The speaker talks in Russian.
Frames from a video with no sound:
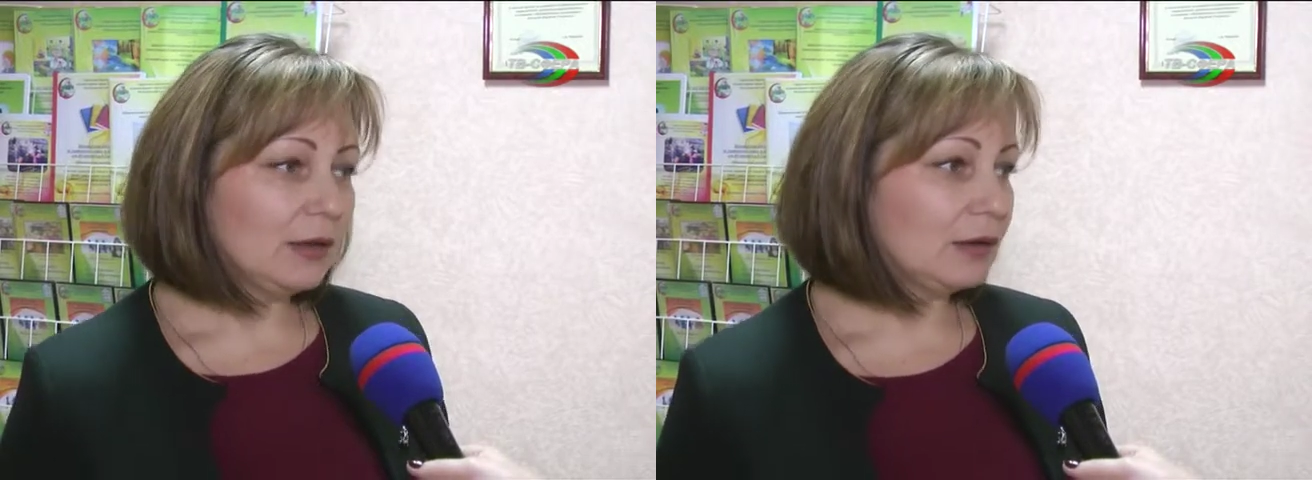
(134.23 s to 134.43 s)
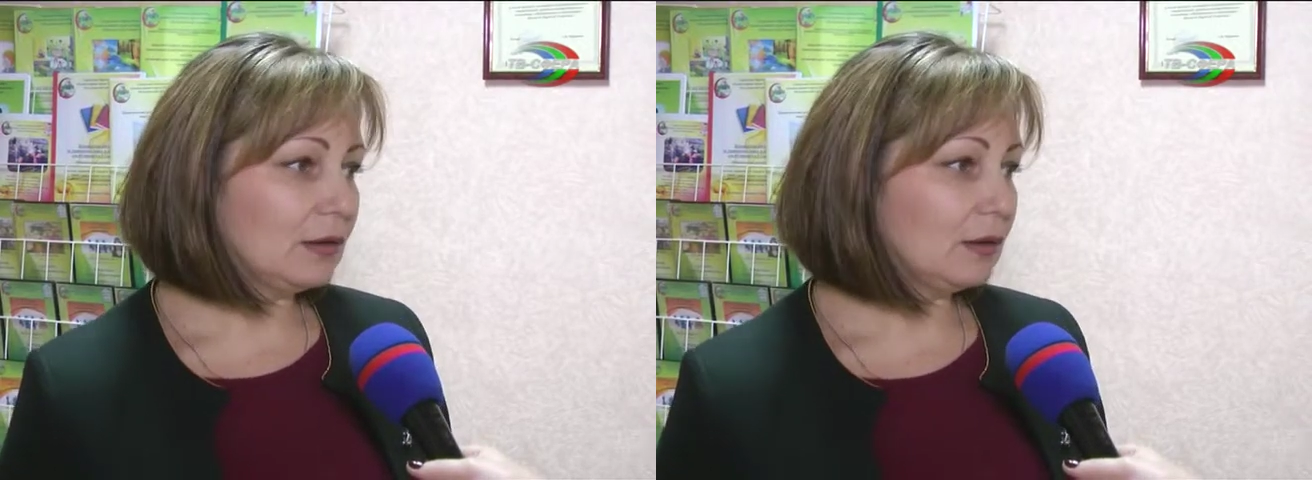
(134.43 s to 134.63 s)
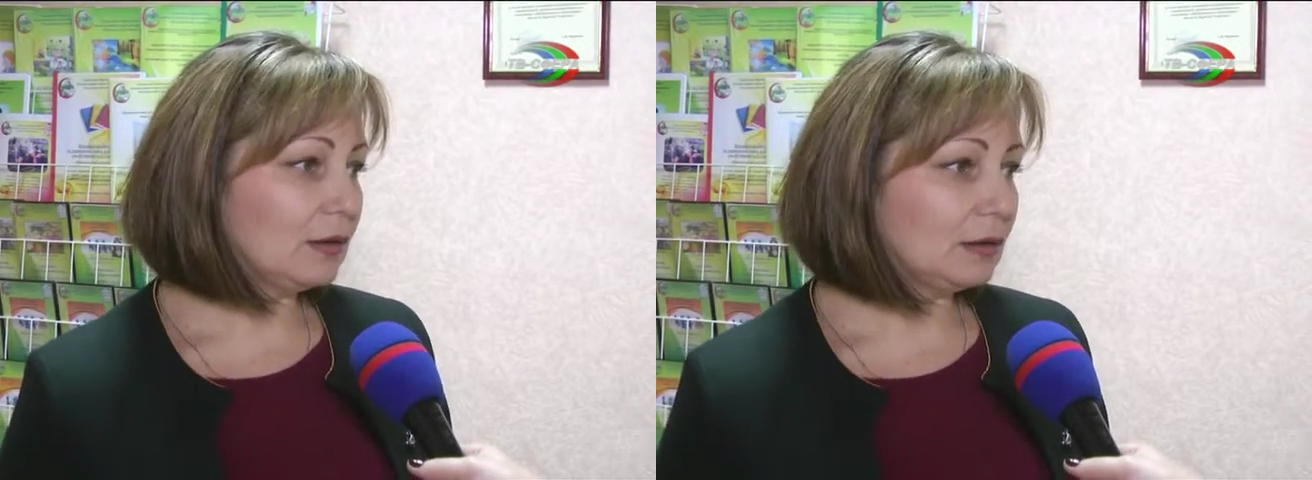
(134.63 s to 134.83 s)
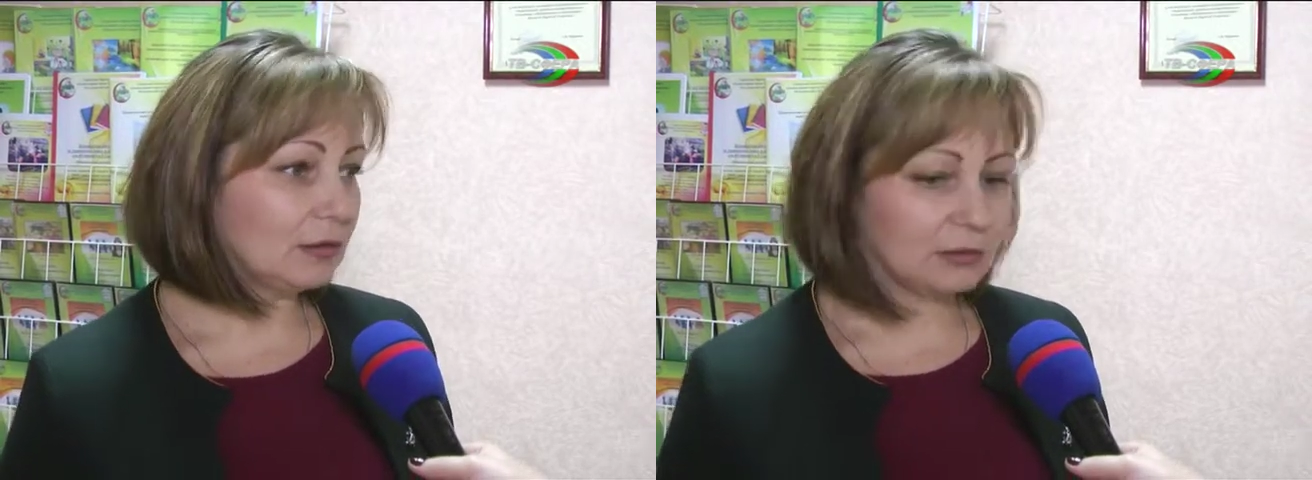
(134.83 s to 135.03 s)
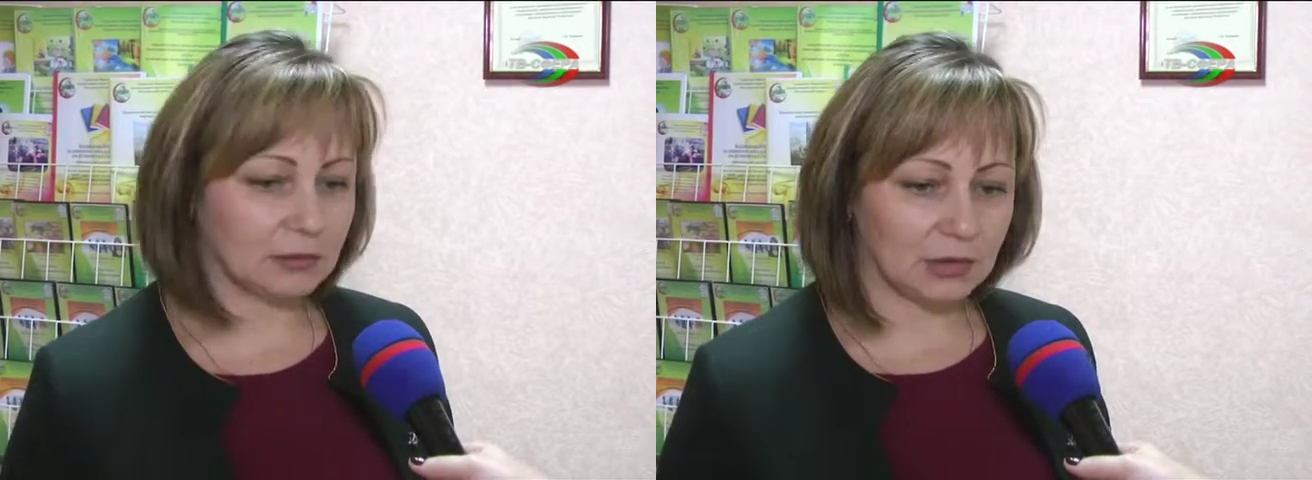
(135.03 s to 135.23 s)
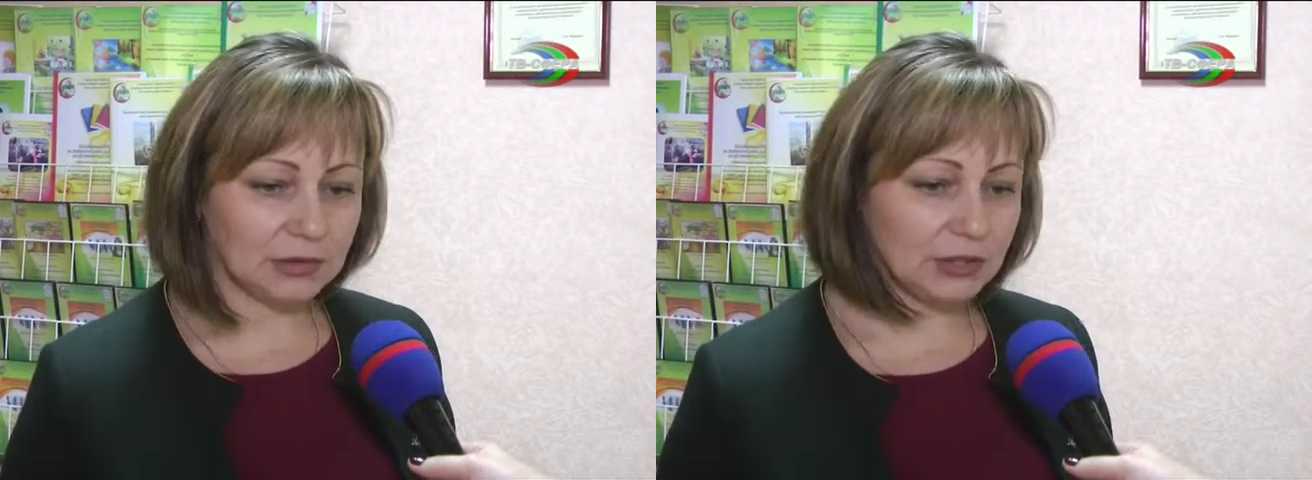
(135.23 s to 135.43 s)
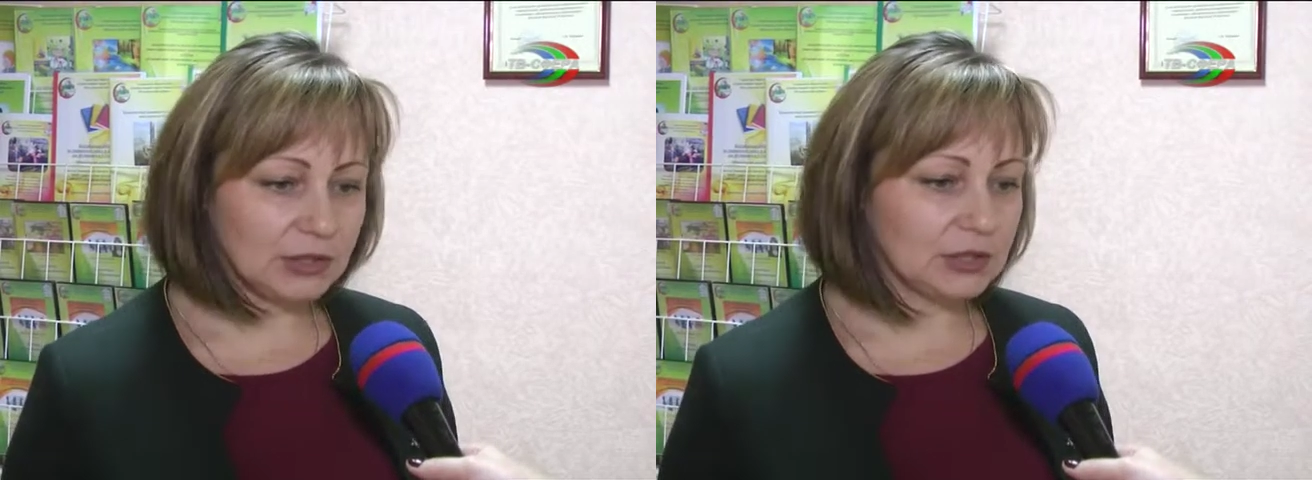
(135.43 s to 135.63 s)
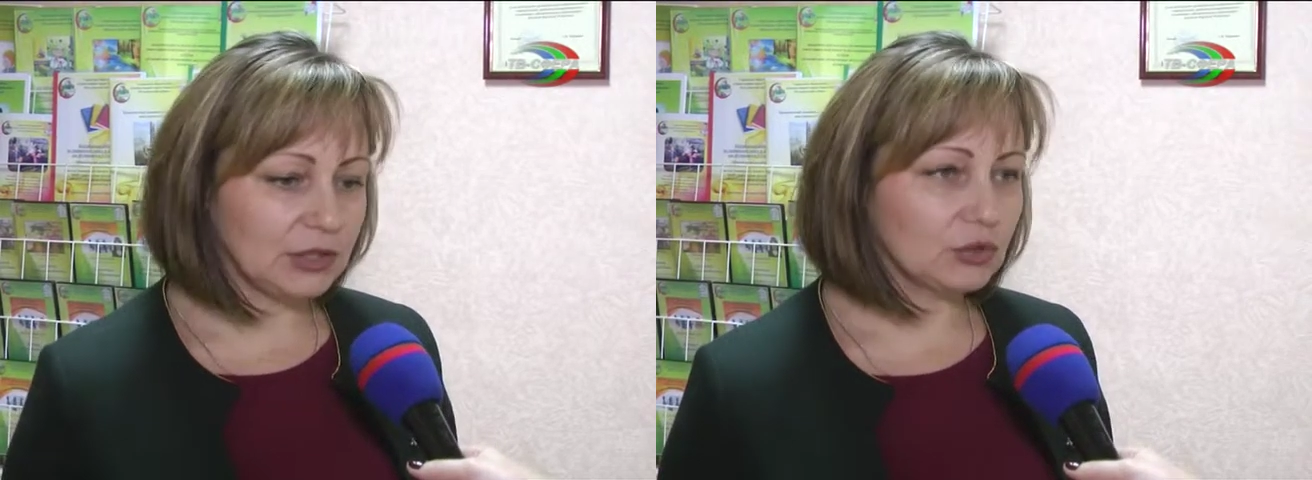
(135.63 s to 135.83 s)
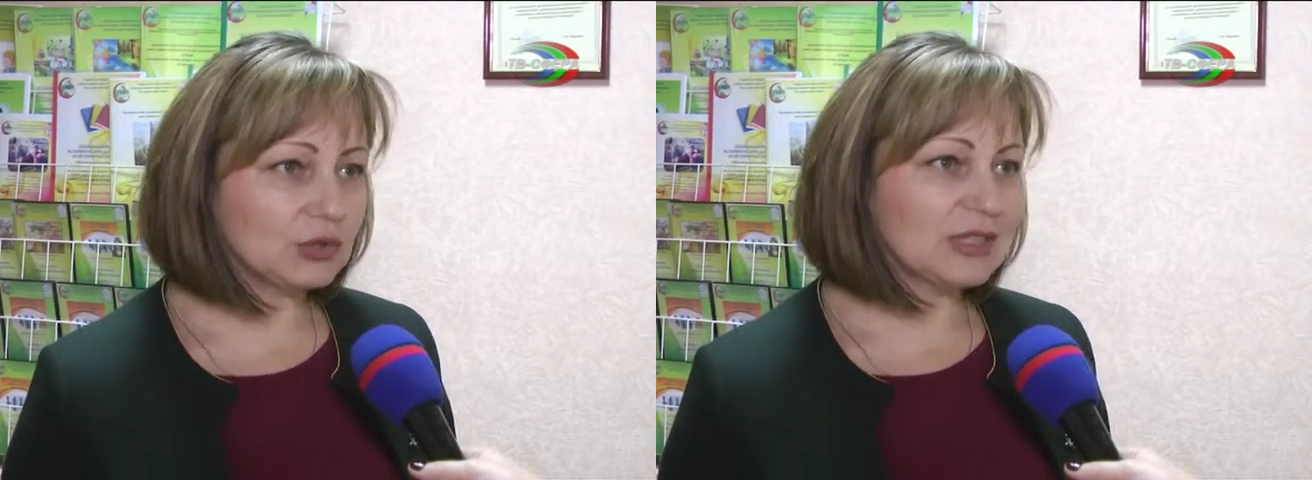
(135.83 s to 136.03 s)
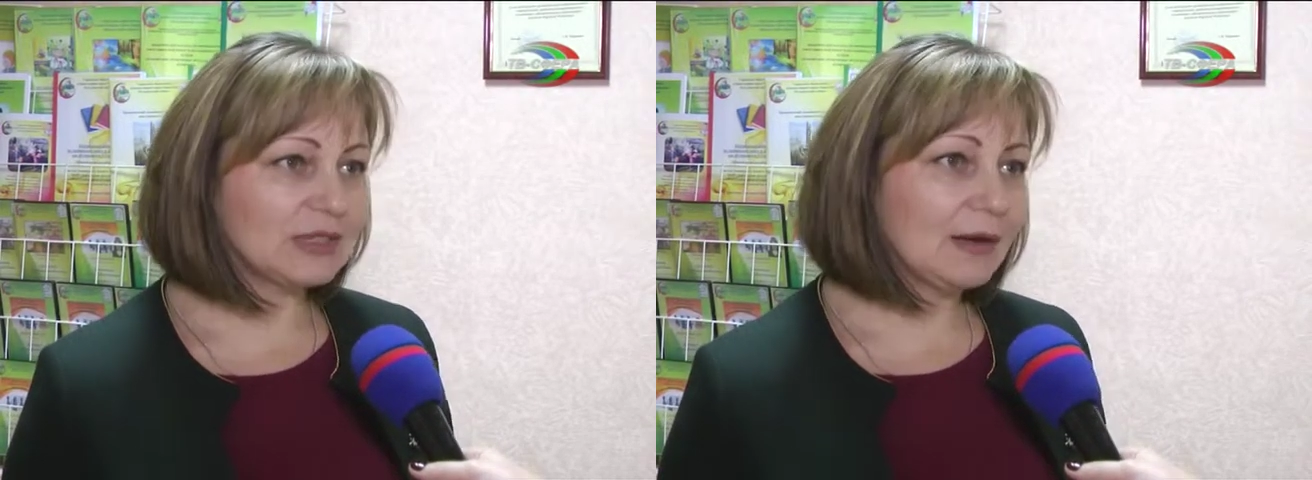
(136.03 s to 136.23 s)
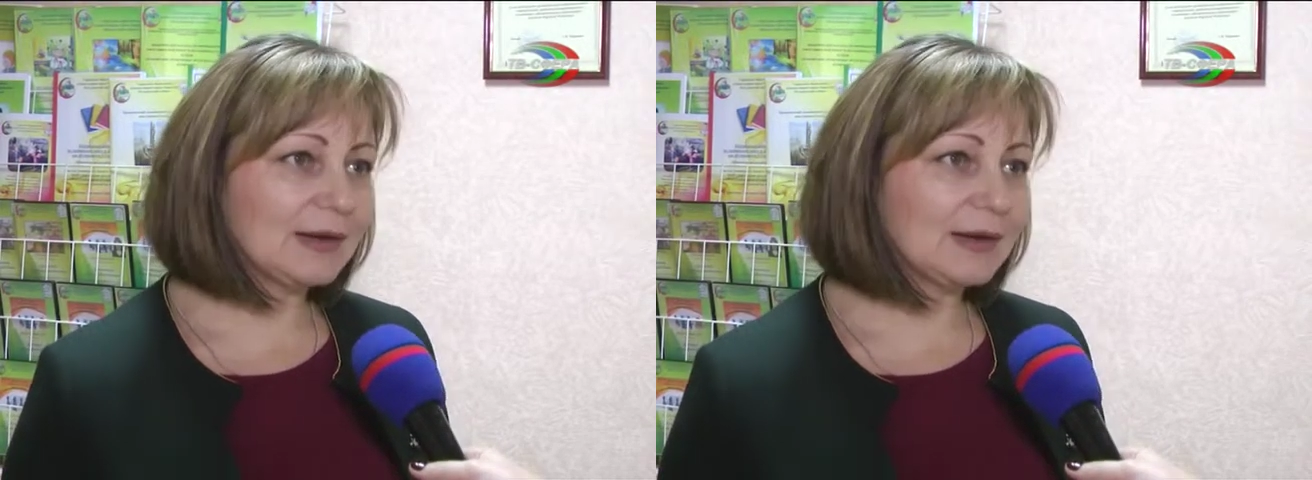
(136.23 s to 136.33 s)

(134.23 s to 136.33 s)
Они регистрируются так,